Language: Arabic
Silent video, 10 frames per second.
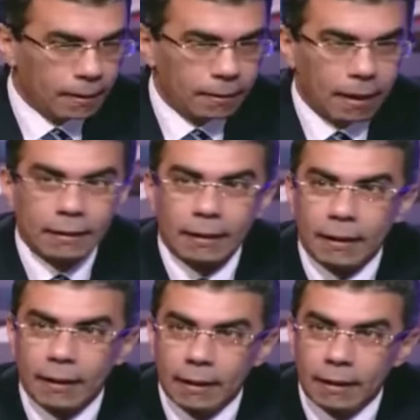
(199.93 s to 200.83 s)
يعني
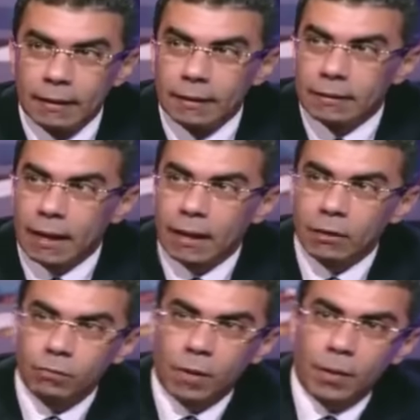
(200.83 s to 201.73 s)
اللي اتقال
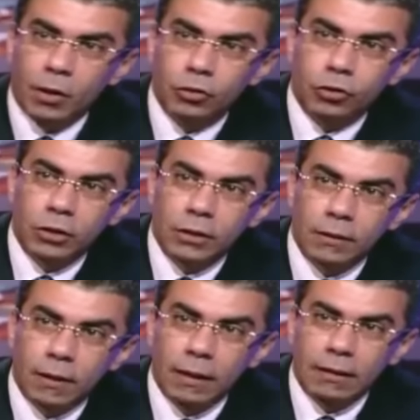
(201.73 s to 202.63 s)
يوم 28
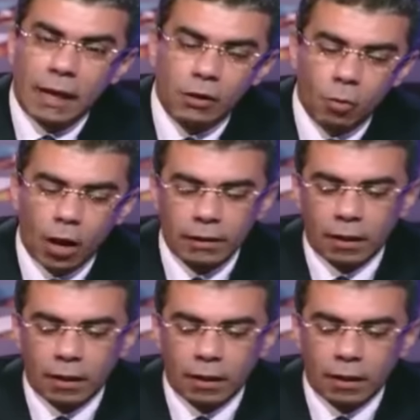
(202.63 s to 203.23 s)
كان اللي اتقال يوم واحد يعني.